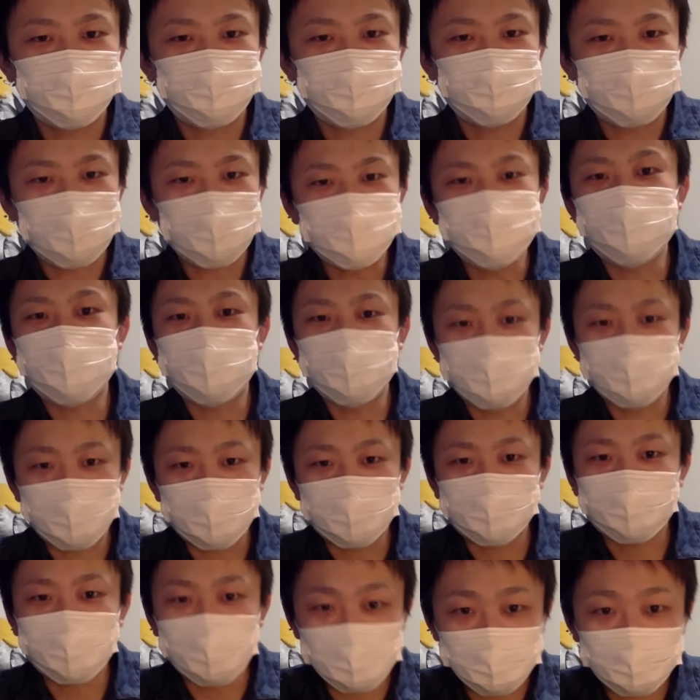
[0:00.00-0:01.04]
前売り券を買っ
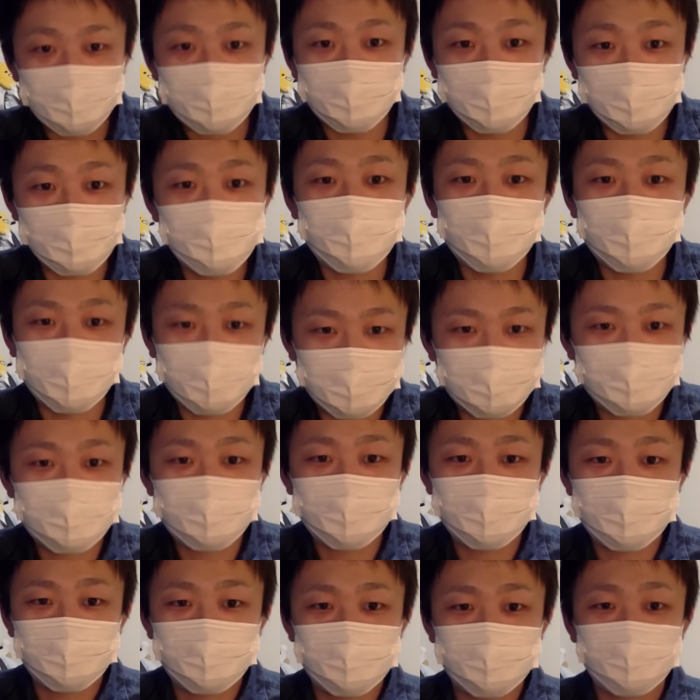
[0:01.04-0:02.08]
たよっていうお
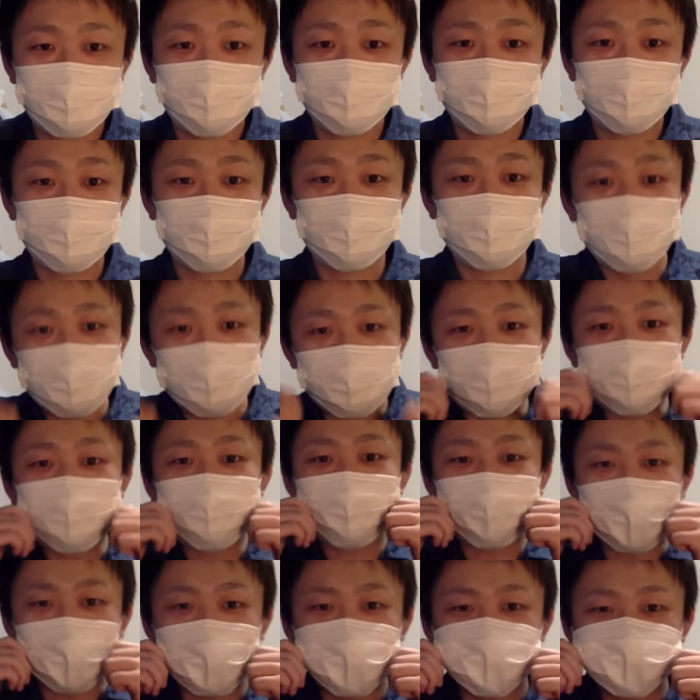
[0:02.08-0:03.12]
話。でし
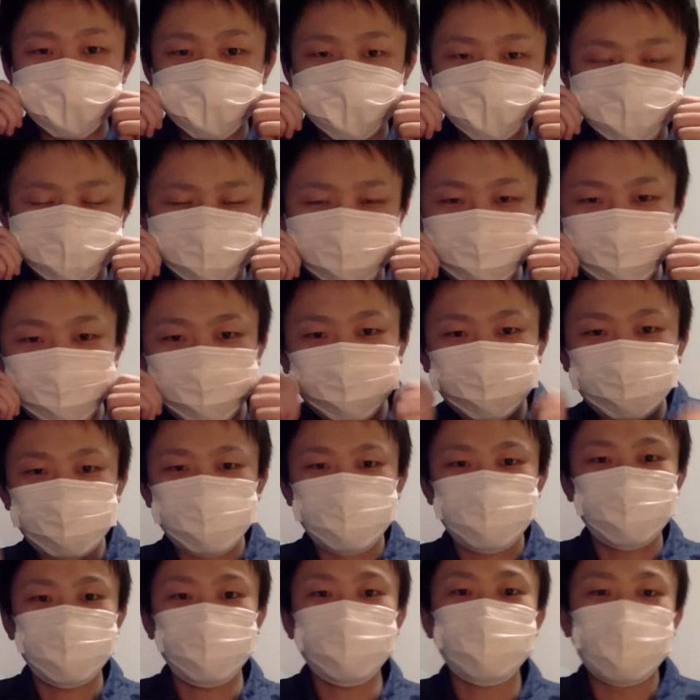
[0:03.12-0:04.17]
た。
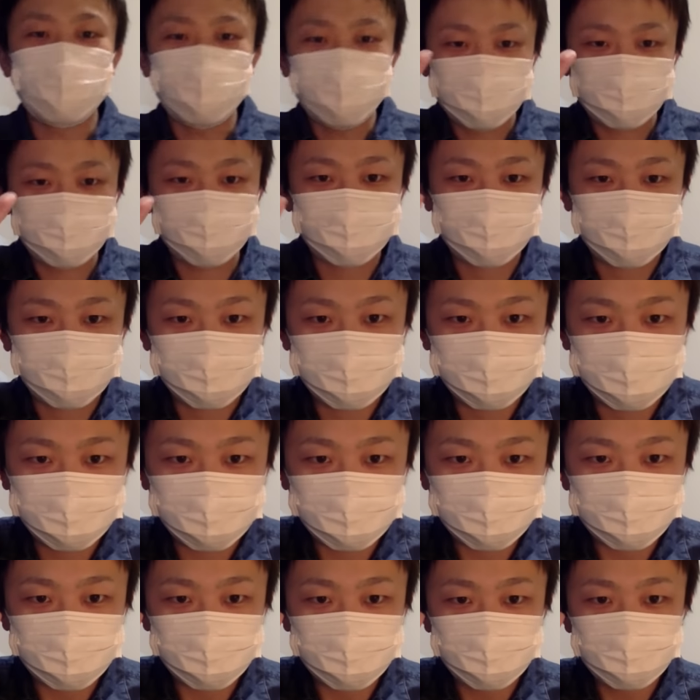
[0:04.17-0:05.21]
では、
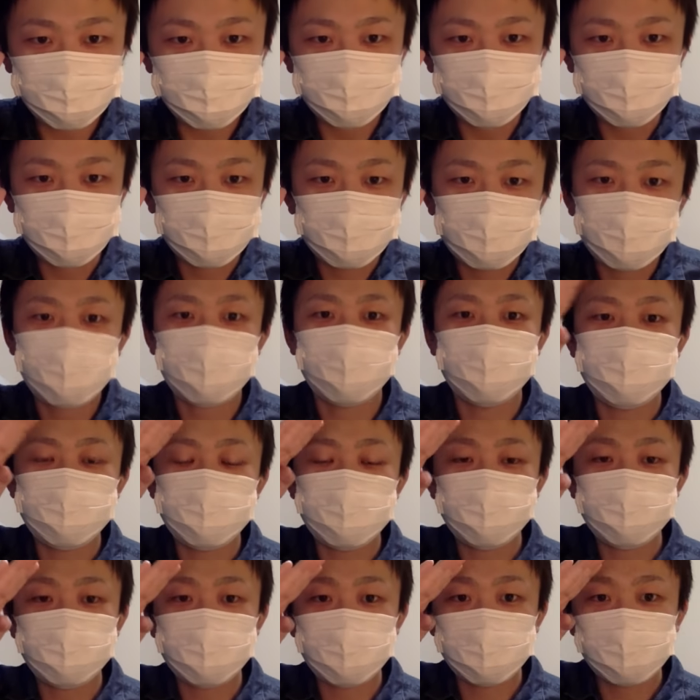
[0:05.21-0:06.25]
なんか
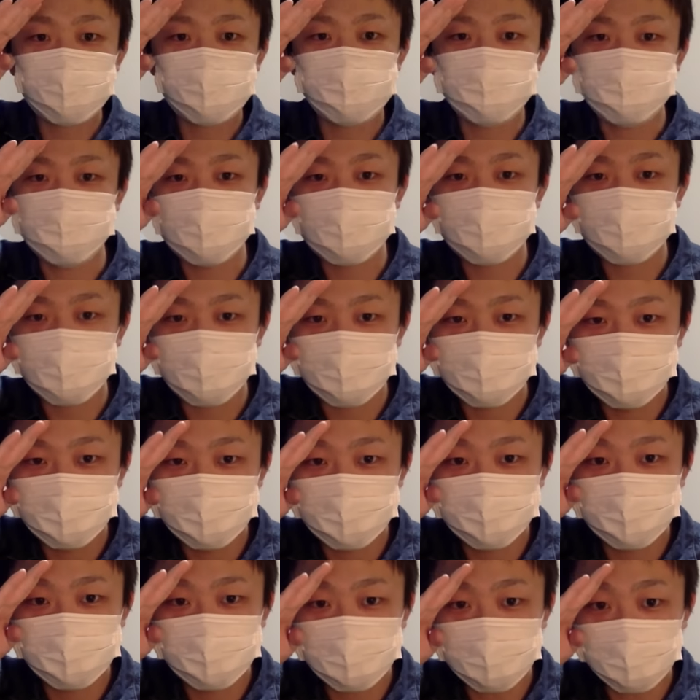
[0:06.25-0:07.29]
グダグダになっちゃいました。
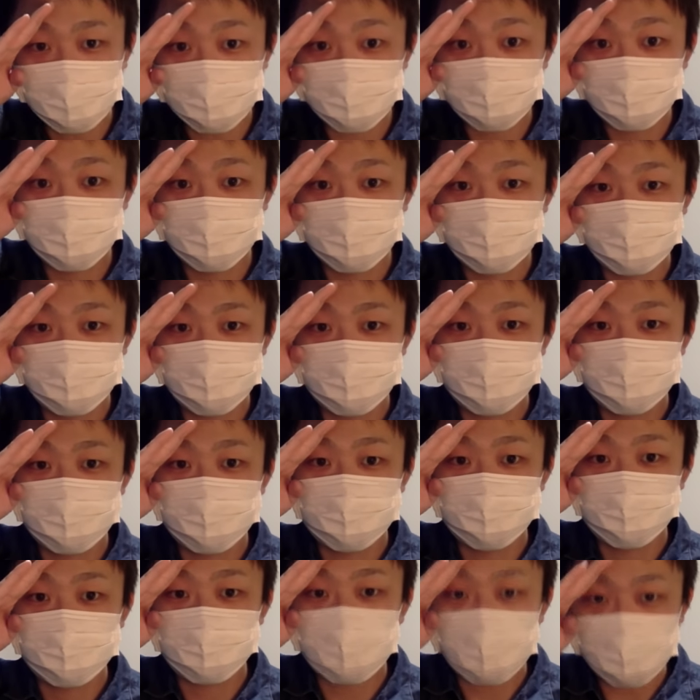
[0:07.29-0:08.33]
けど、
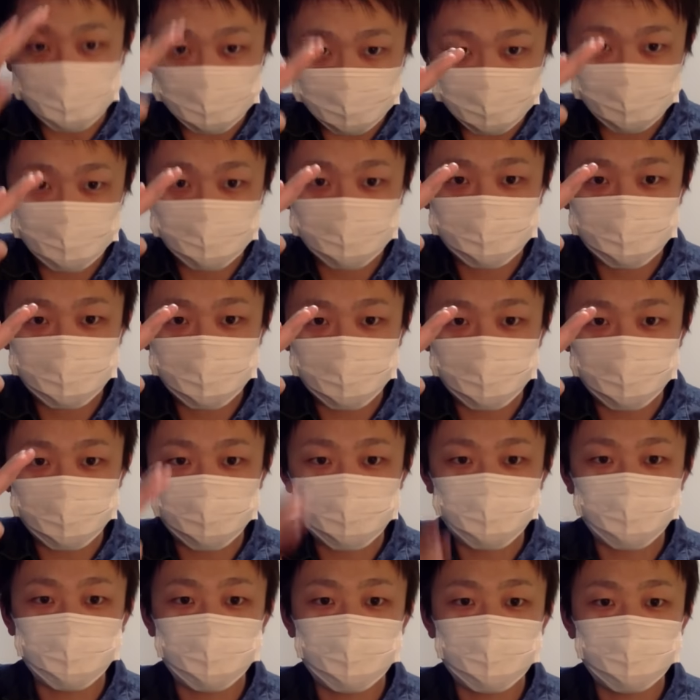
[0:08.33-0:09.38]
最後までご視
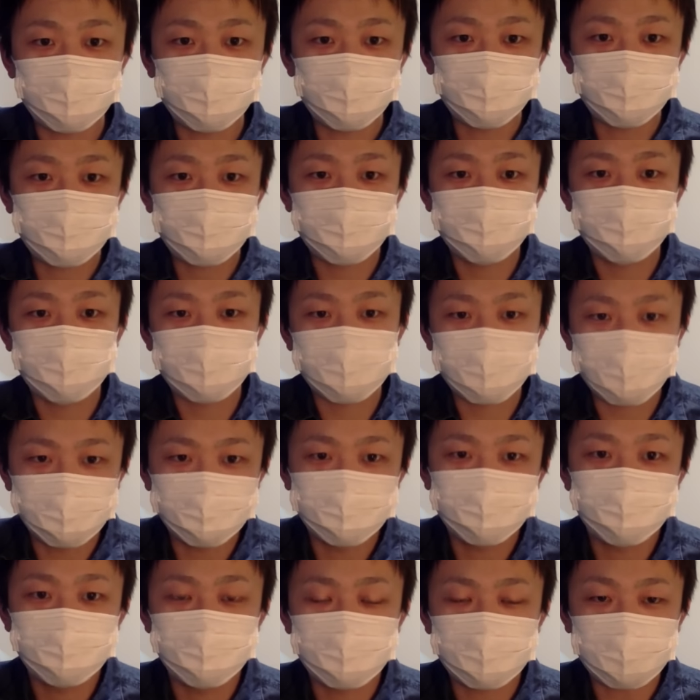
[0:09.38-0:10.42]
聴ありがとうございました。
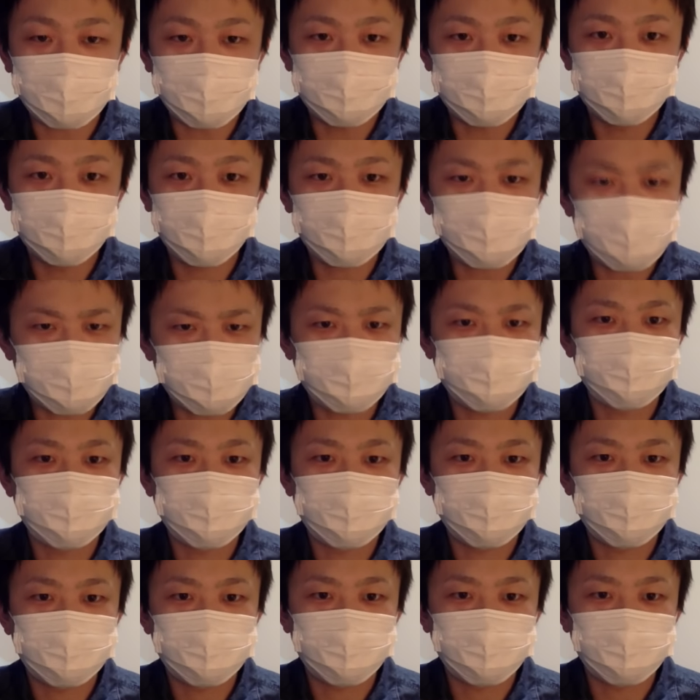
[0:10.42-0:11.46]
また来年
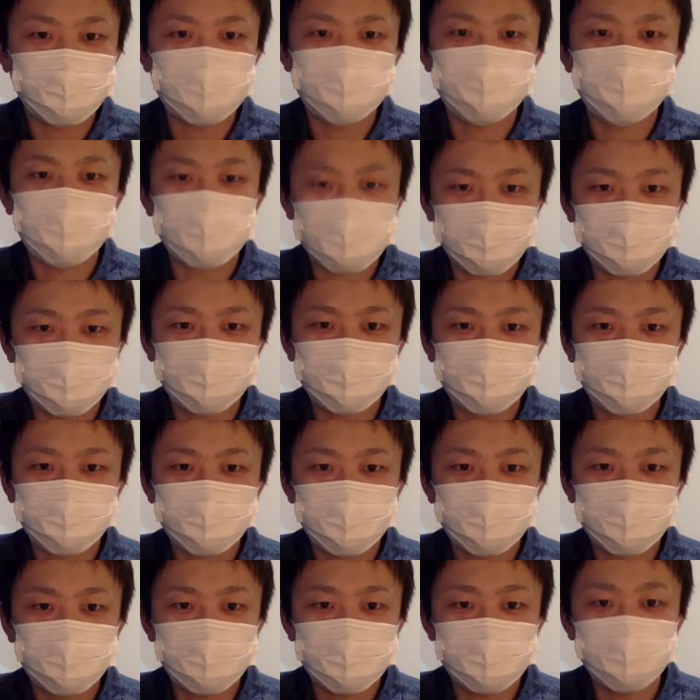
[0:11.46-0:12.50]
お会いしましょ
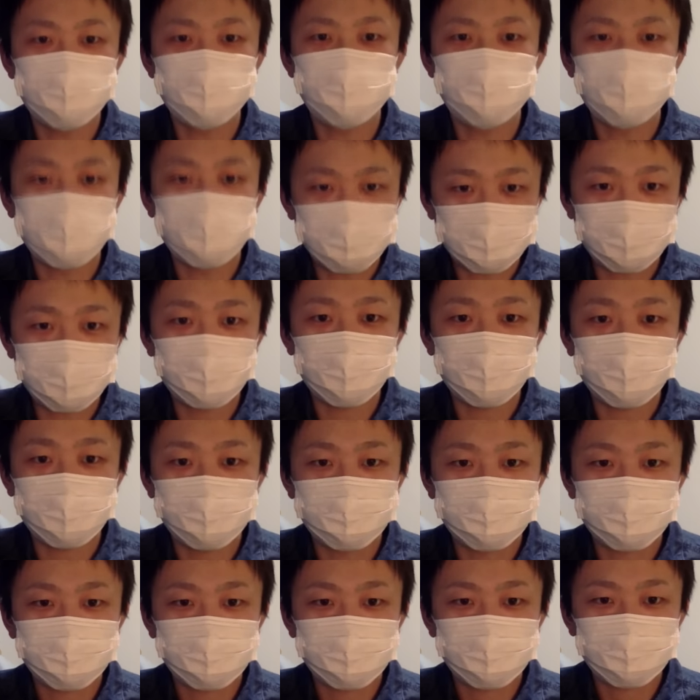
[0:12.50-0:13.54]
う。2016年で。
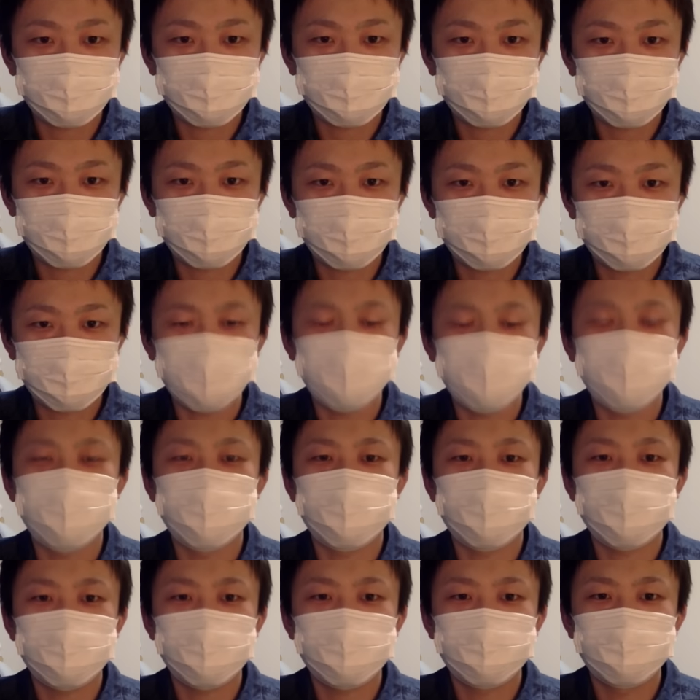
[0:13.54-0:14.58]
さようなら。